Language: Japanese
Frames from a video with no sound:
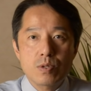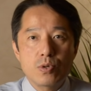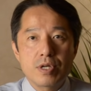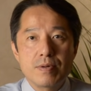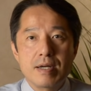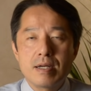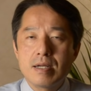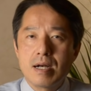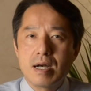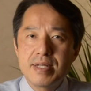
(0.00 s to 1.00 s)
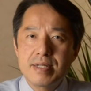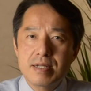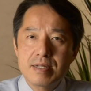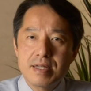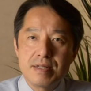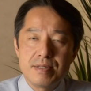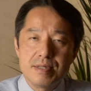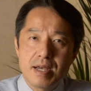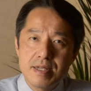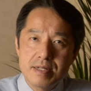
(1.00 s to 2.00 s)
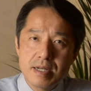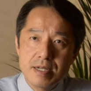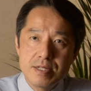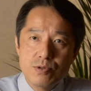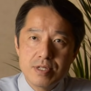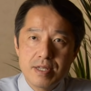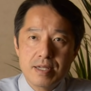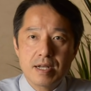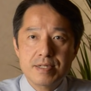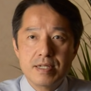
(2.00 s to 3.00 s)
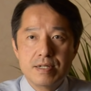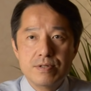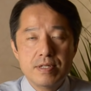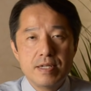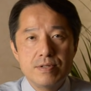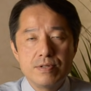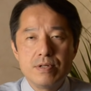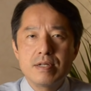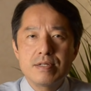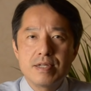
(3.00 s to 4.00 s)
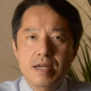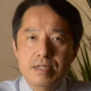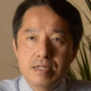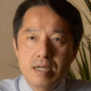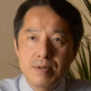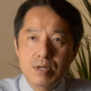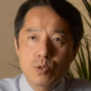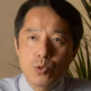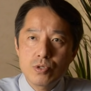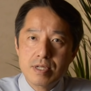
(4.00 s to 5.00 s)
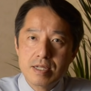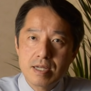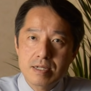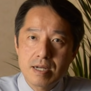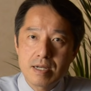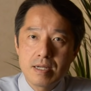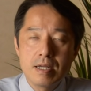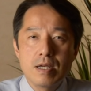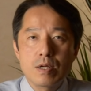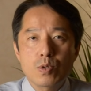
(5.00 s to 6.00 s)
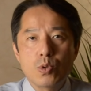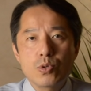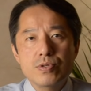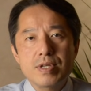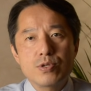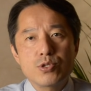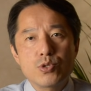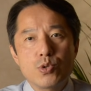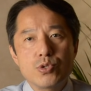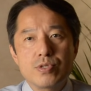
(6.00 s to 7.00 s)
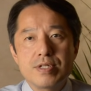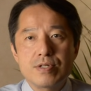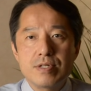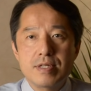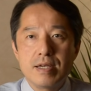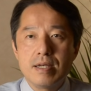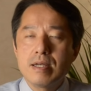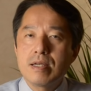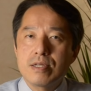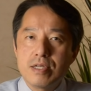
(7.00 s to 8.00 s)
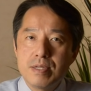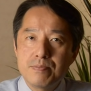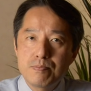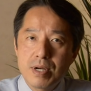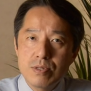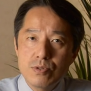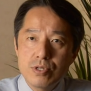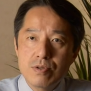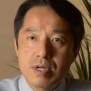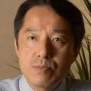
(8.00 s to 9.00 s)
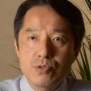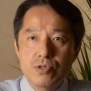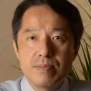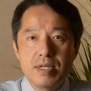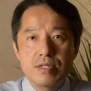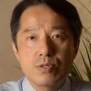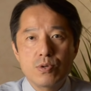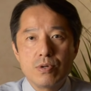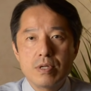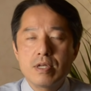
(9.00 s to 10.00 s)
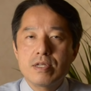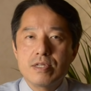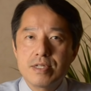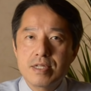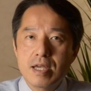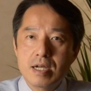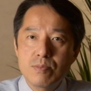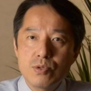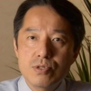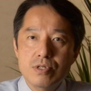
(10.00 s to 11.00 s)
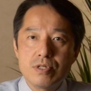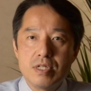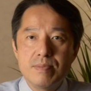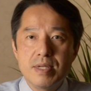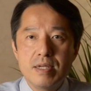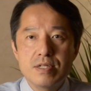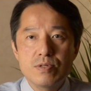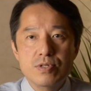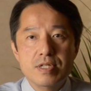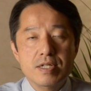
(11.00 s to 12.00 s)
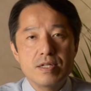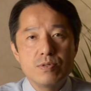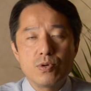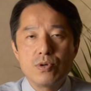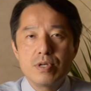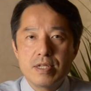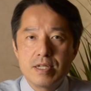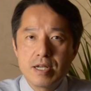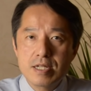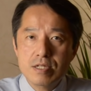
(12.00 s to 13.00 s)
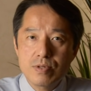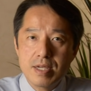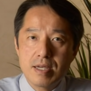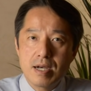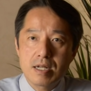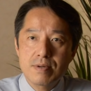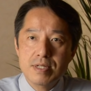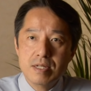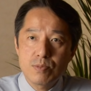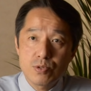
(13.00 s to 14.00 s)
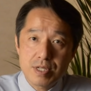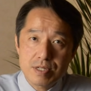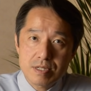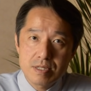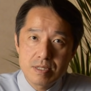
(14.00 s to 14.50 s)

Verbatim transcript: これはアメリカで内科医として活躍している安川康介さんが、コロナの症状について一般の人が持つイメージと医者が持つイメージの違いをイラストで表したものです。